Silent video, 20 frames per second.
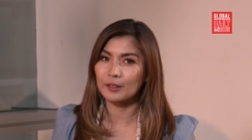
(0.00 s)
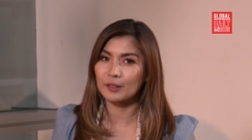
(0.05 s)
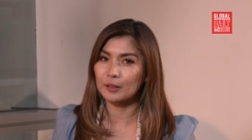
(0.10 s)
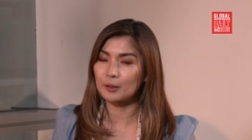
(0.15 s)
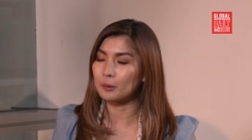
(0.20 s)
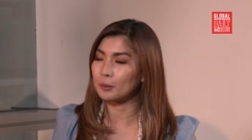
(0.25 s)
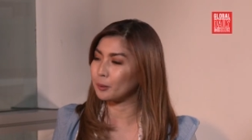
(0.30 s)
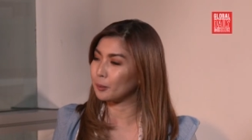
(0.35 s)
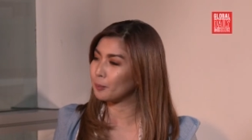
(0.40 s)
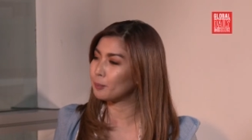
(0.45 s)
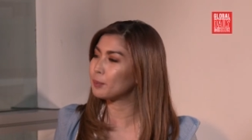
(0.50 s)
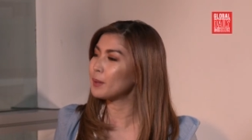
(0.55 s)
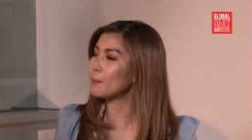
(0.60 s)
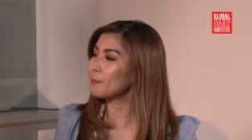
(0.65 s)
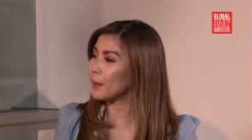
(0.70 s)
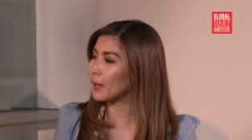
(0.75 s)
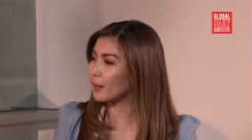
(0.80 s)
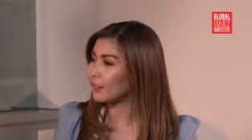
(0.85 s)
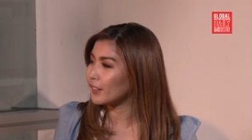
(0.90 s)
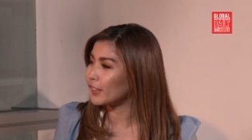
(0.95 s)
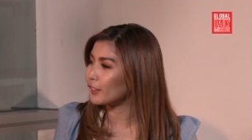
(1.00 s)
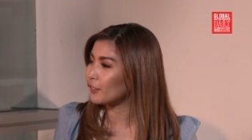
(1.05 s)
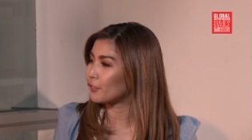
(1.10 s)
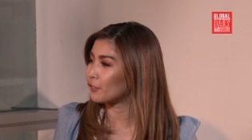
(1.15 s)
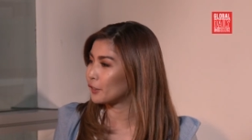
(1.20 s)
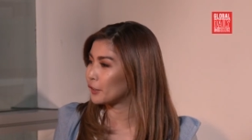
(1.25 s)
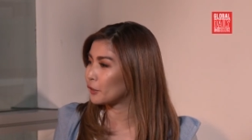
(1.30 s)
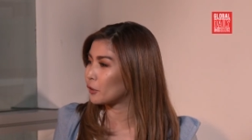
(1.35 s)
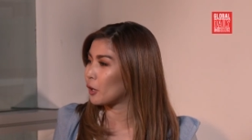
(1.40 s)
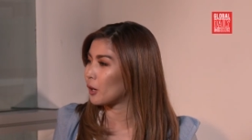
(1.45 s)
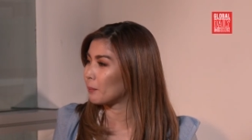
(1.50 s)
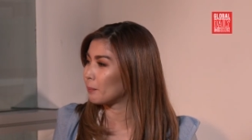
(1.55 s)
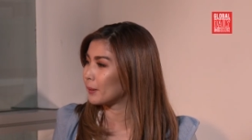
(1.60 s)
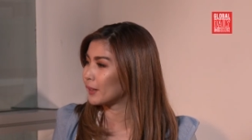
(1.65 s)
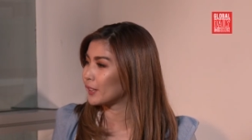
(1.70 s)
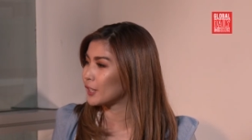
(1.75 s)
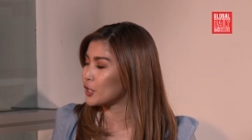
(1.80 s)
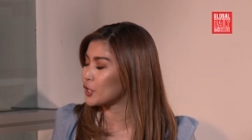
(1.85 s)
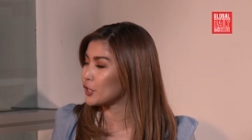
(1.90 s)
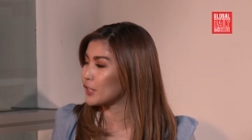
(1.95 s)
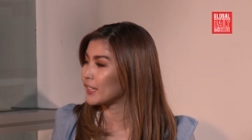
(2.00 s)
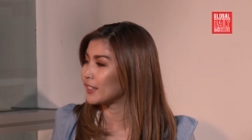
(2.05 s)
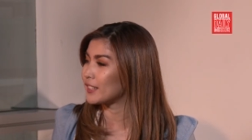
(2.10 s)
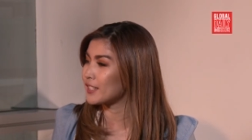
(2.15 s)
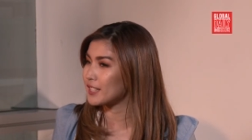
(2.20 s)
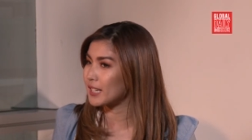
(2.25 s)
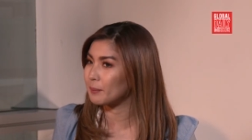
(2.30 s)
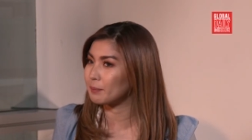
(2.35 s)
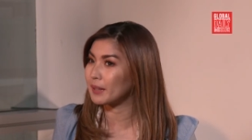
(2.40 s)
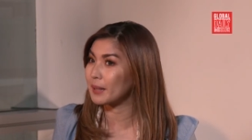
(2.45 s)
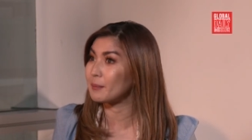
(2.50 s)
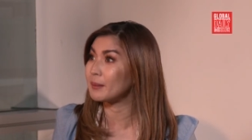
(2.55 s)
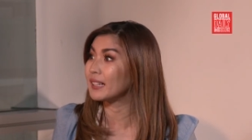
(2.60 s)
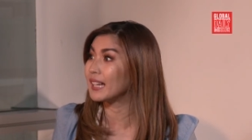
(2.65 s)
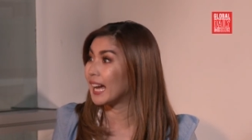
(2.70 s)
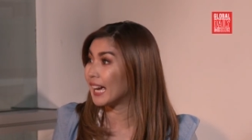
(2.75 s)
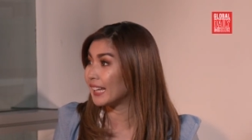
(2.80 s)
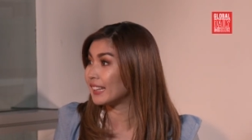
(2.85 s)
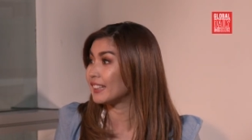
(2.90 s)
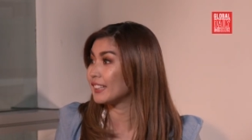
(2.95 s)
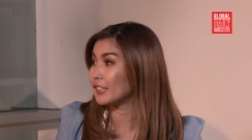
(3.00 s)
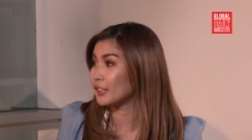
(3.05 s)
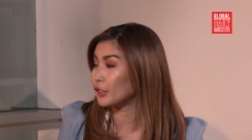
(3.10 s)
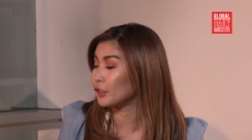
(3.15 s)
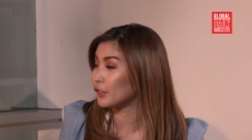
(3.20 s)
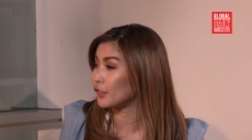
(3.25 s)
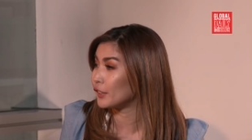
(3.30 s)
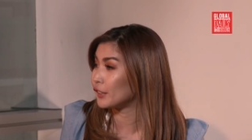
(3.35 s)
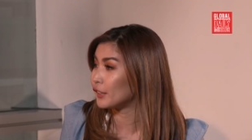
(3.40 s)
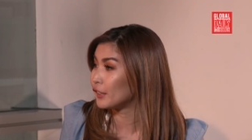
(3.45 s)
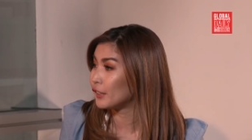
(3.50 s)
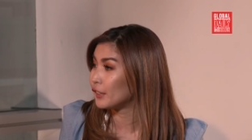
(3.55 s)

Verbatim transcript: you know, preparing for the competition at the same time guiding your